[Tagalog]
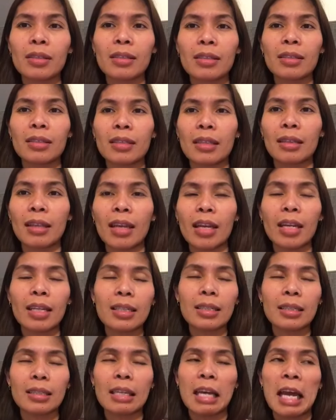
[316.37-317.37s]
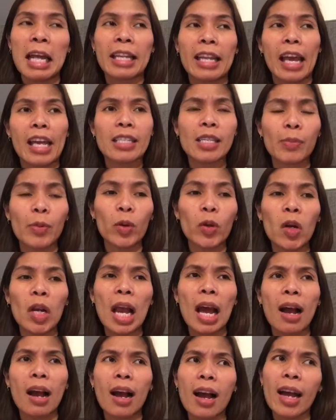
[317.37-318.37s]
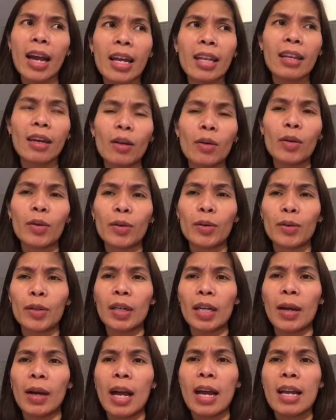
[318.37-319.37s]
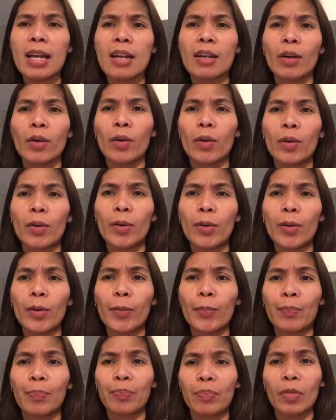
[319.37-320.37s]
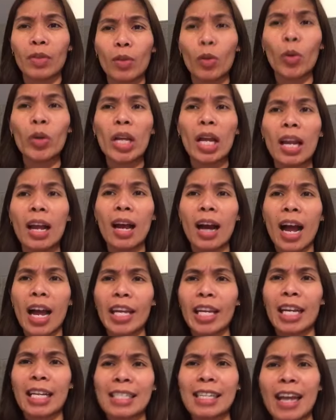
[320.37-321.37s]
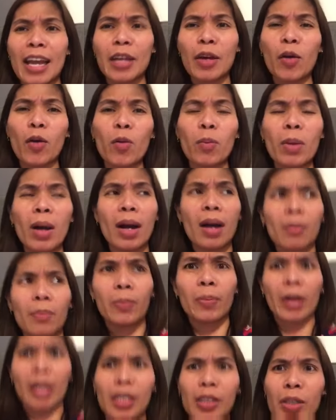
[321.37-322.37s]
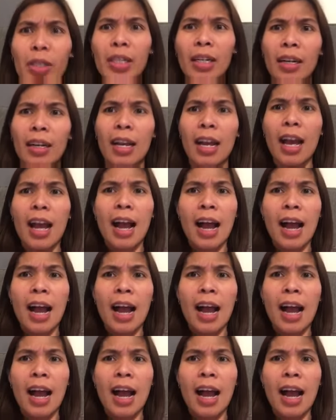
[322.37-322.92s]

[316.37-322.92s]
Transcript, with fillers: sa tingin naisip ko na lang ay nako kung kung doon na lang, ay, kasi ayaw kong ma-pressure ng,